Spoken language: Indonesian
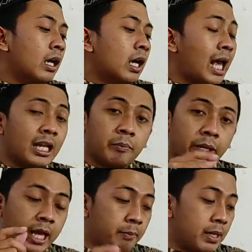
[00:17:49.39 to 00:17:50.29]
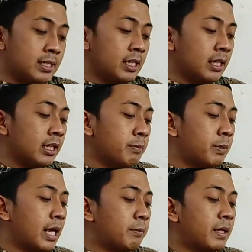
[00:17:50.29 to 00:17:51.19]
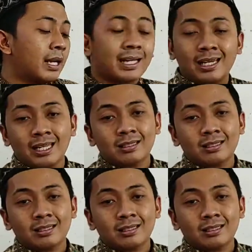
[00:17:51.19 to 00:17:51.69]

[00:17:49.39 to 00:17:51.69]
kalian pegang pensil ini benar-benar kalian